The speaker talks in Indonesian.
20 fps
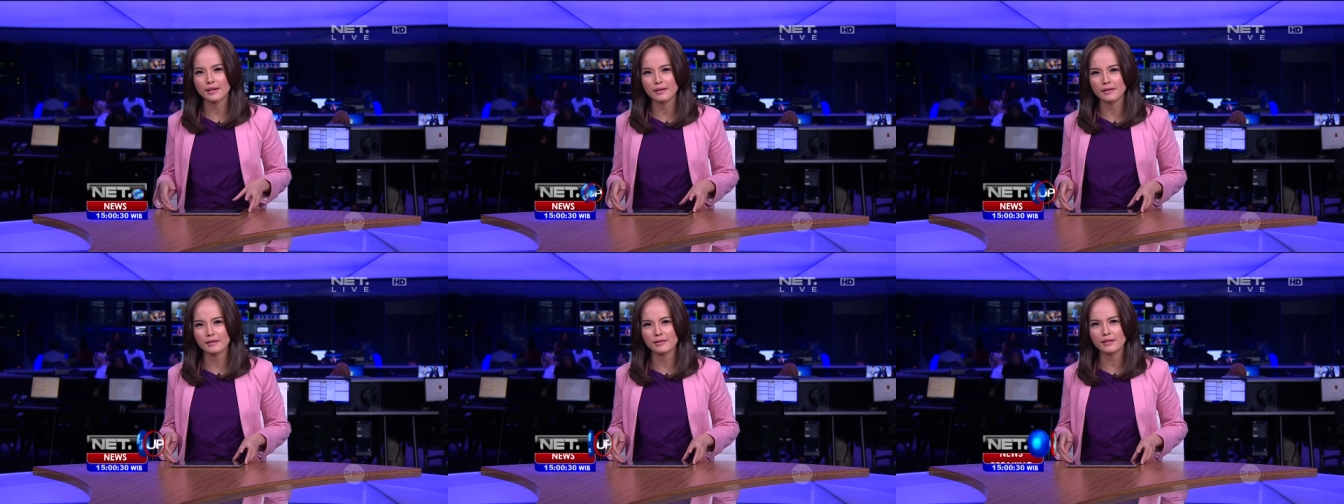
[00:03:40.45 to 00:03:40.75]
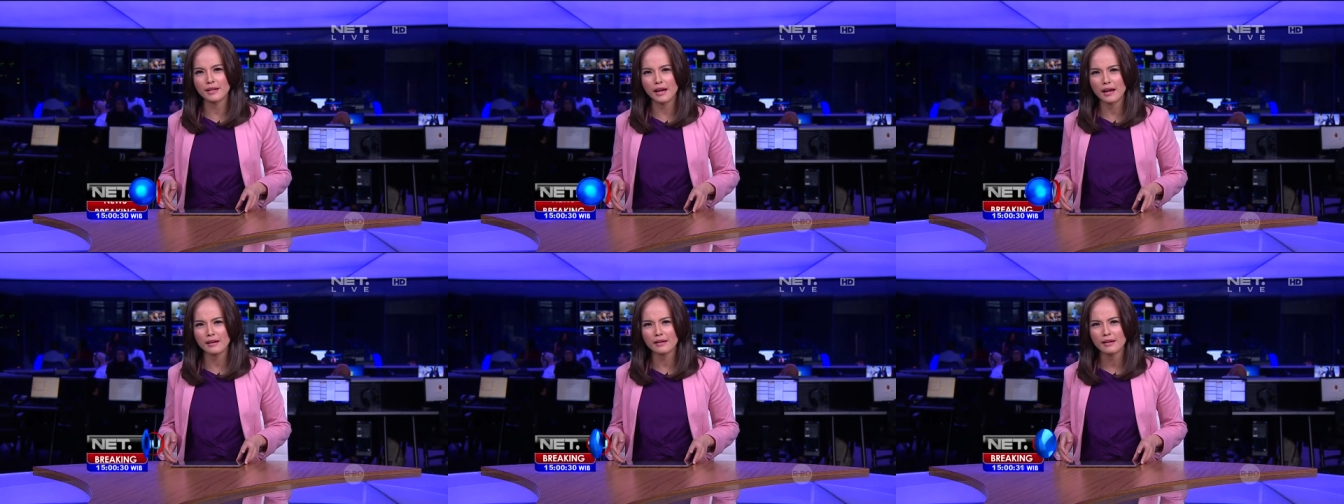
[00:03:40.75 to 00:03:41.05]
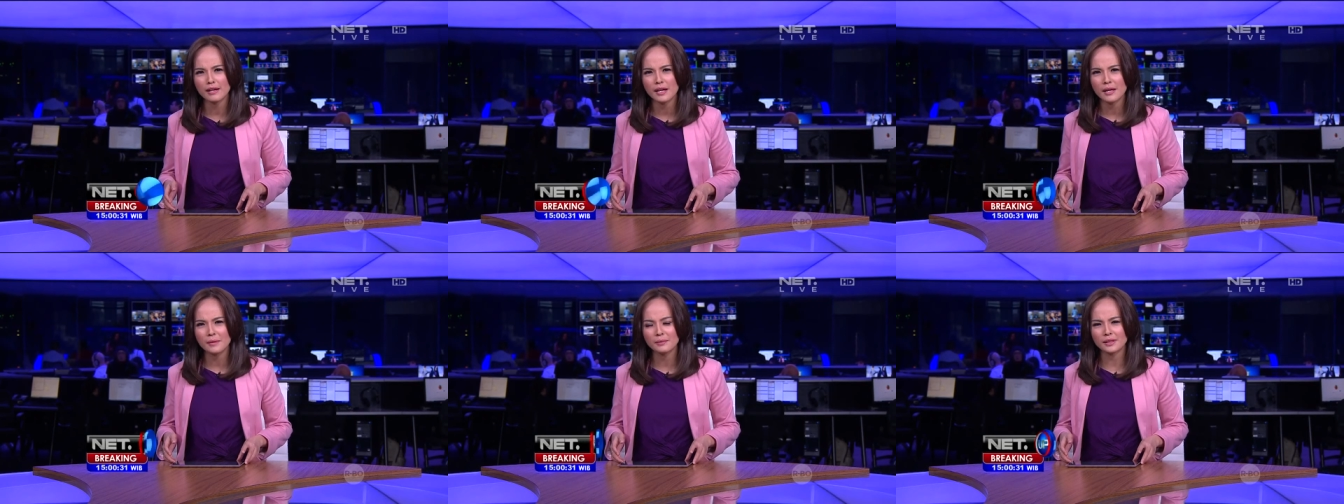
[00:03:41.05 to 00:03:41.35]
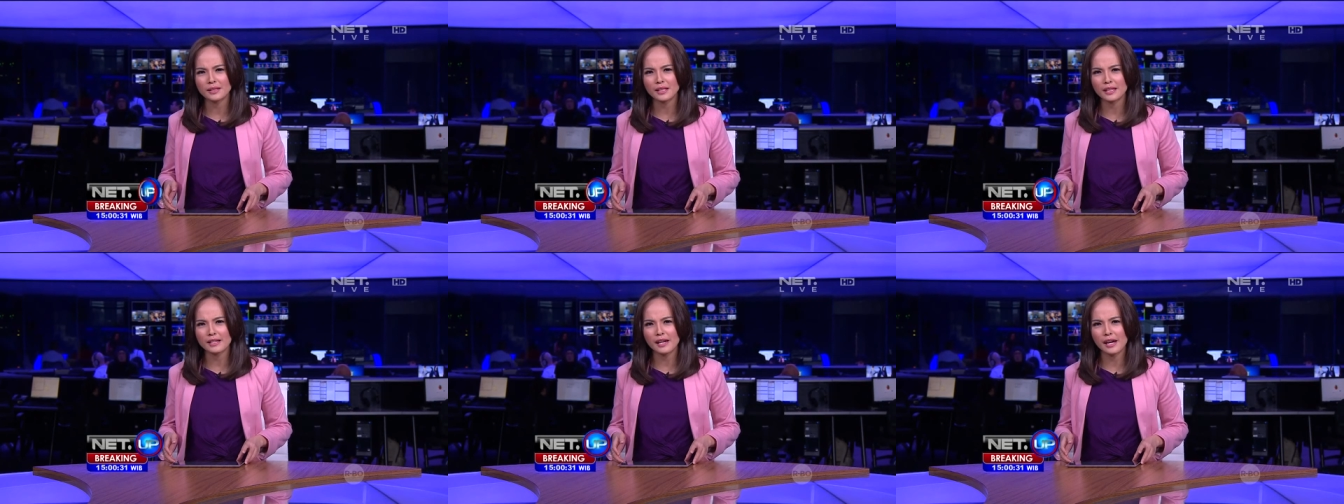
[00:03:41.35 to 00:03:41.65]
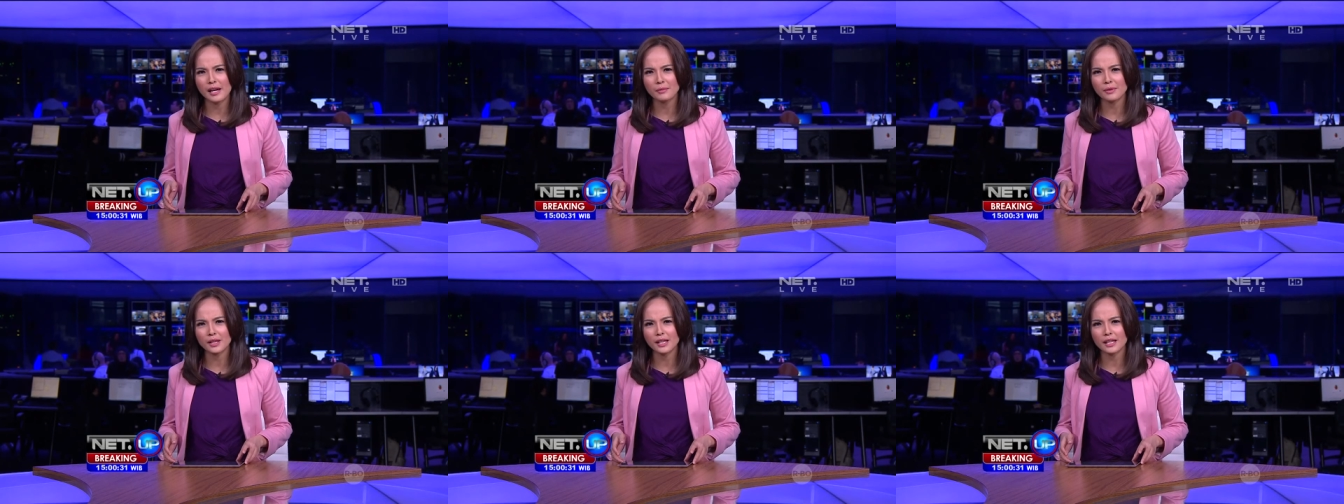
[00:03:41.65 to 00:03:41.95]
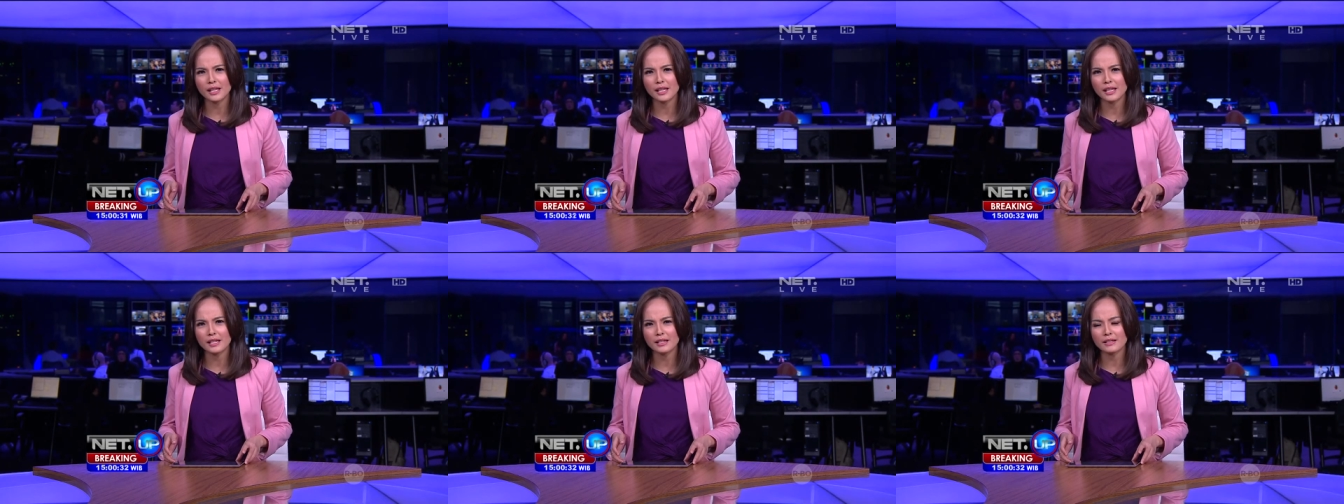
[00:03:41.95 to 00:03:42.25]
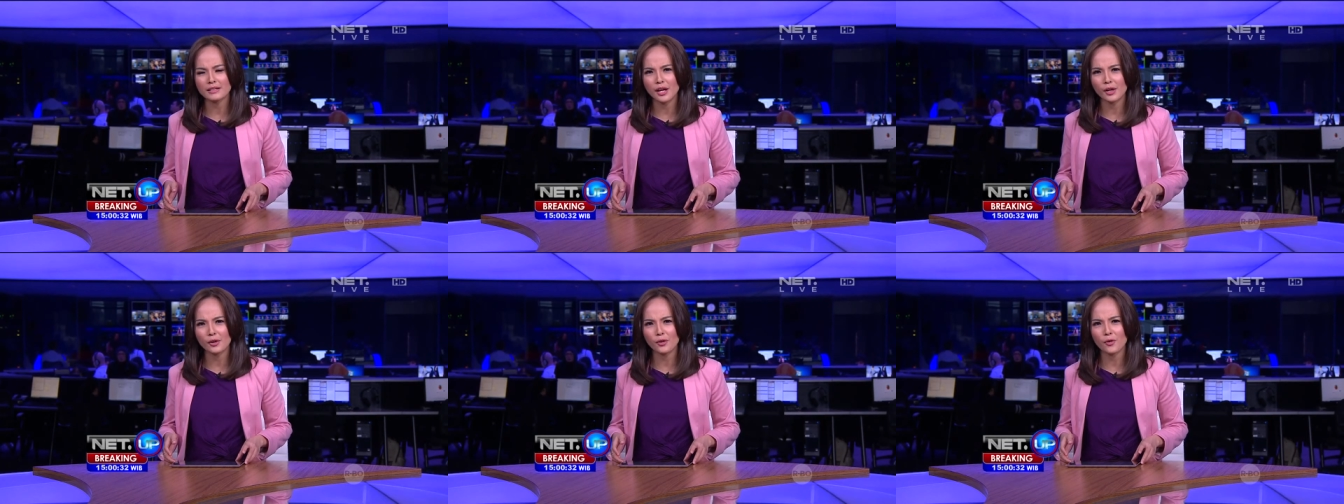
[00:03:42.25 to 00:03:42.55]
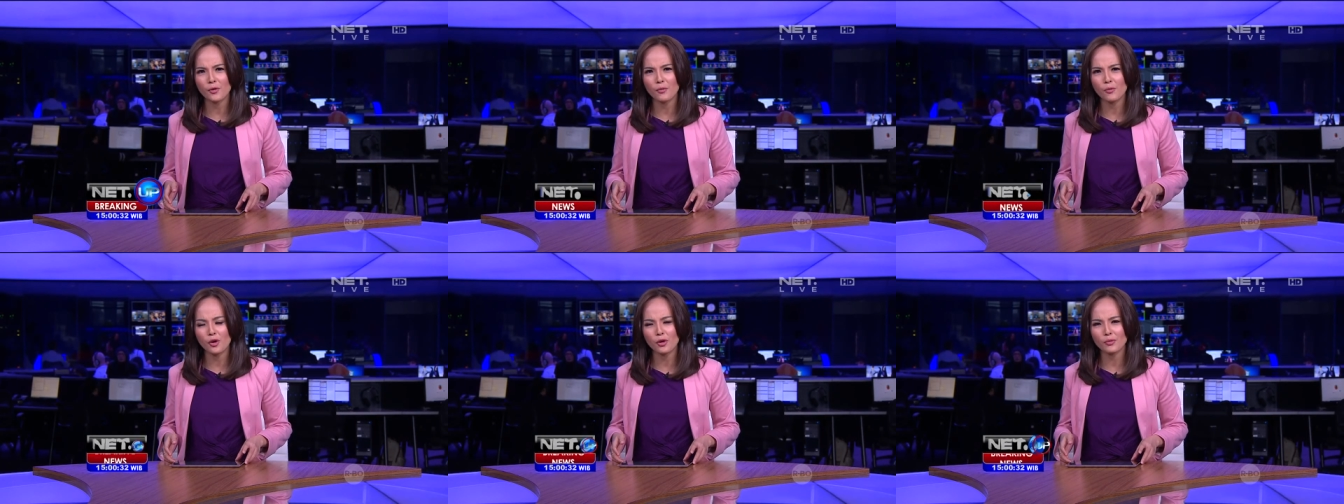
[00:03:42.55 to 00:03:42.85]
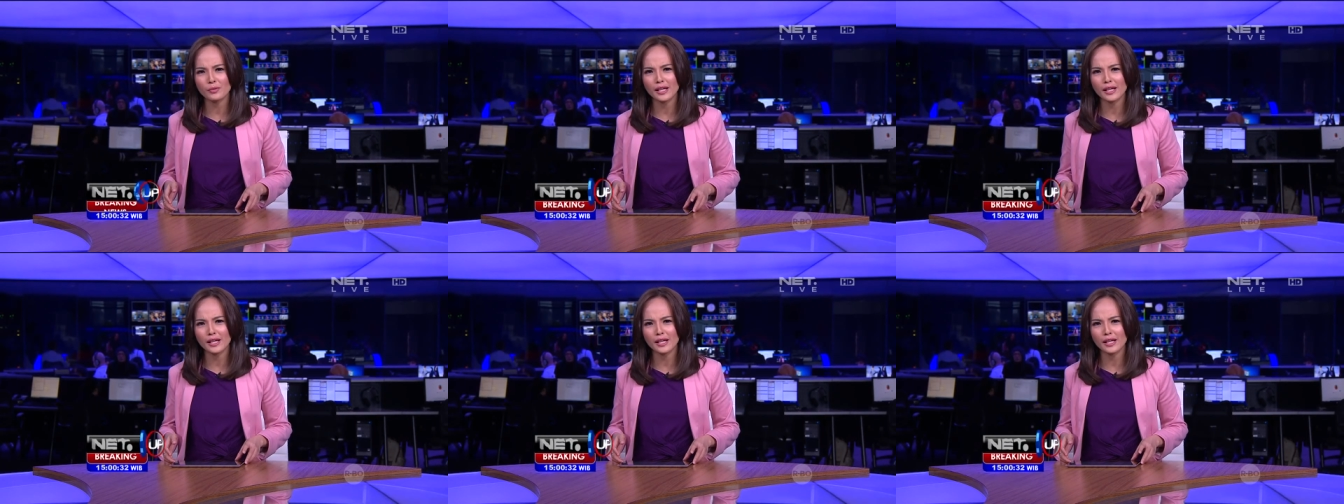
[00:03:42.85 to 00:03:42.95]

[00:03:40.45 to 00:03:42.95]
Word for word: siang Menteri Dalam Negeri Cahyo Kumolo